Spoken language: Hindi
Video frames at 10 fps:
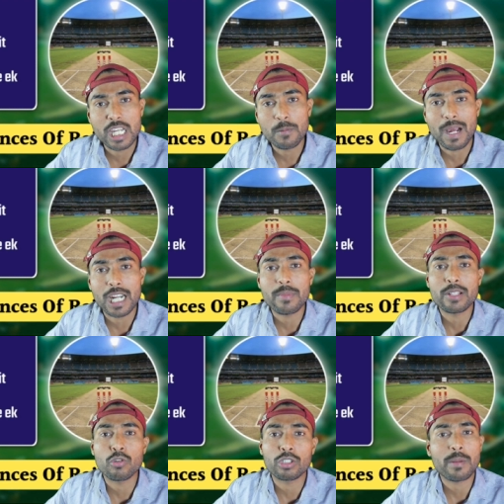पहली पारी
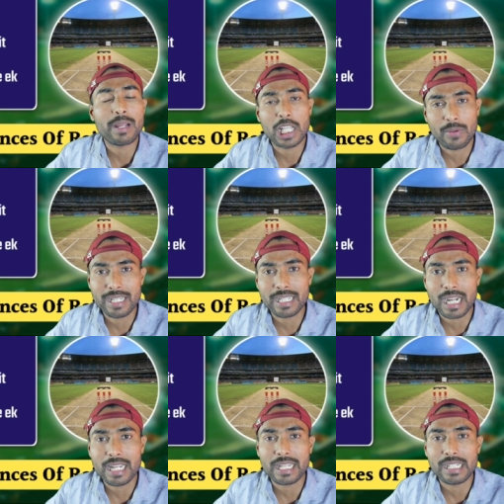में जो टीम गेंदबाजी
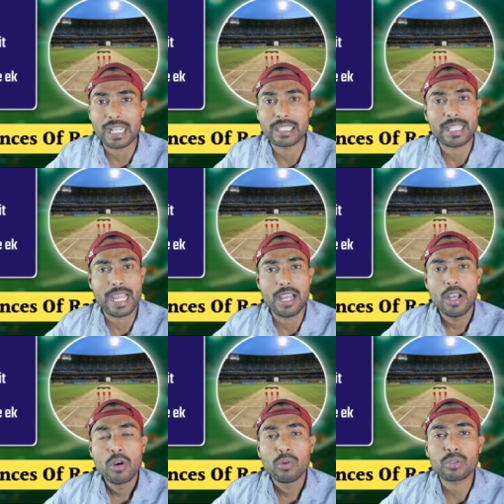कराने के लिए आती है
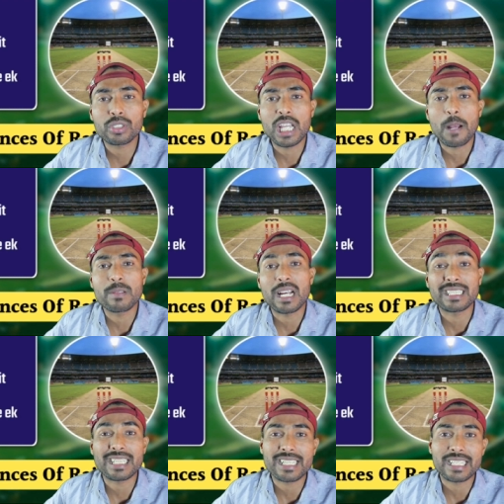उसके आप
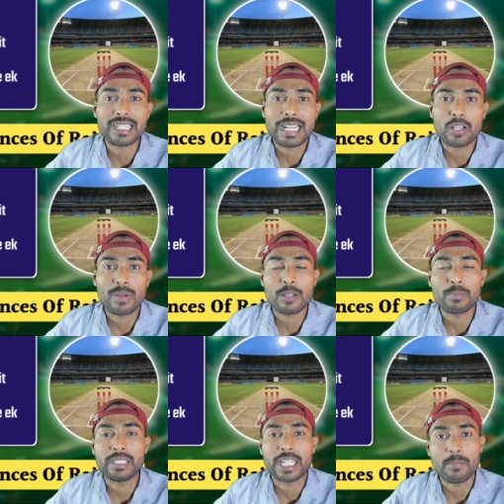ज़्यादा से ज़्यादा गेंदबाज
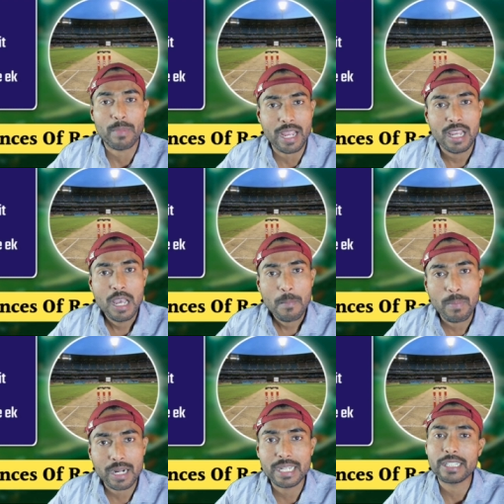अपनी टीम में
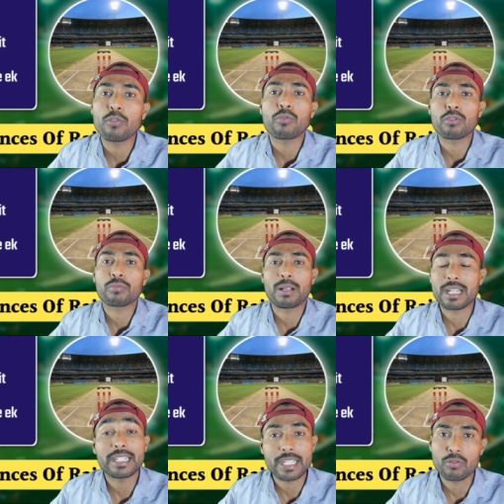भरने की
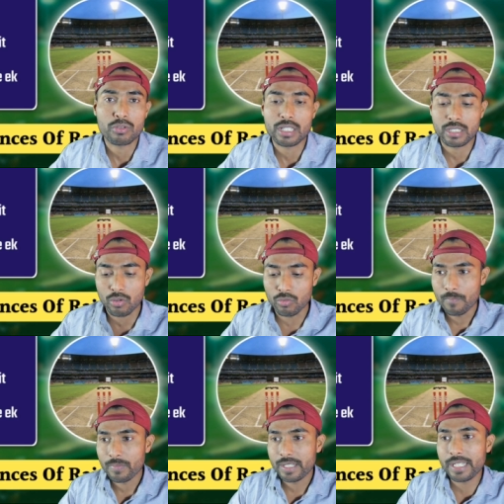भरने की कोशिश करो
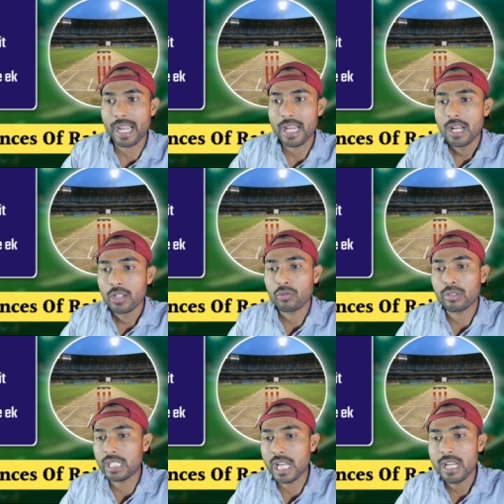ठीक है
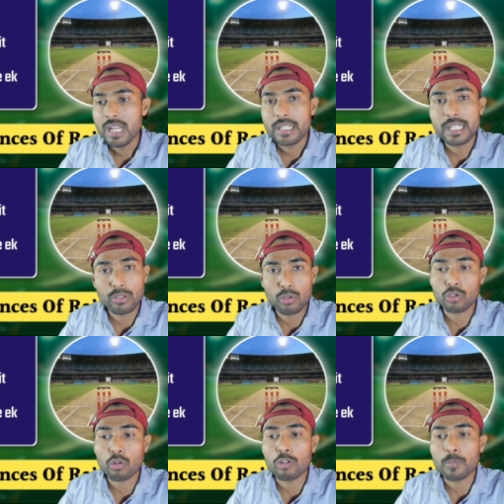तो चलिए ये
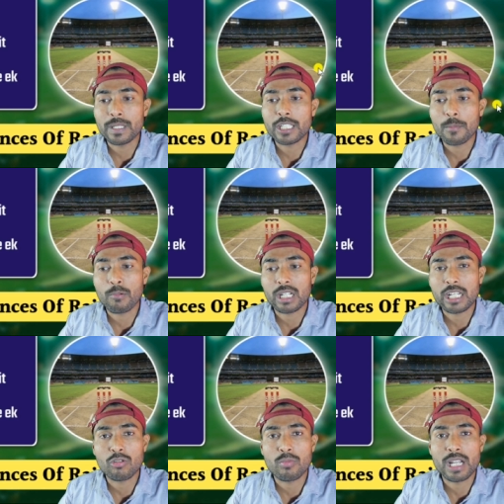दोस्तों कुछ पिच
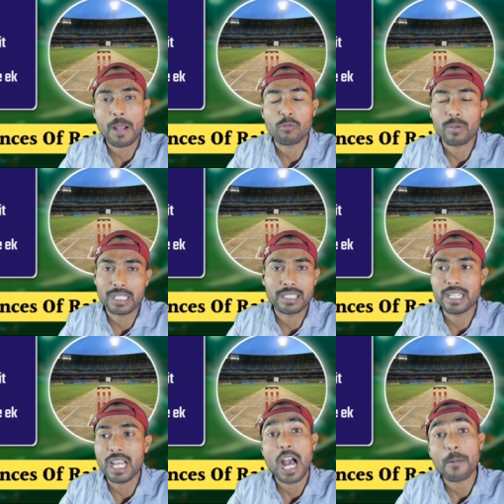रिपोर्ट है जो मैंने आपको बता
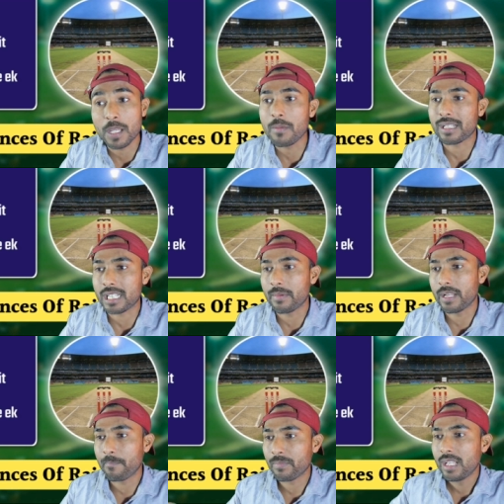दी है आपकी भाषा
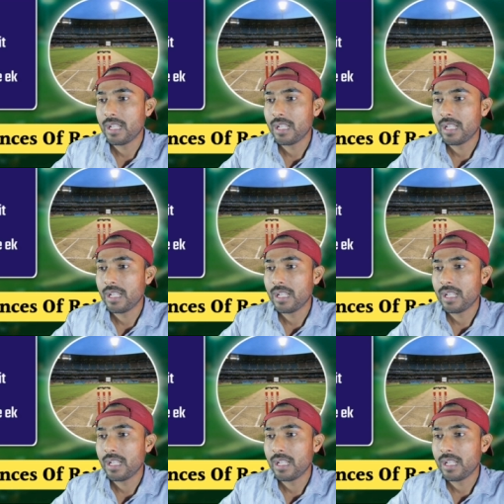में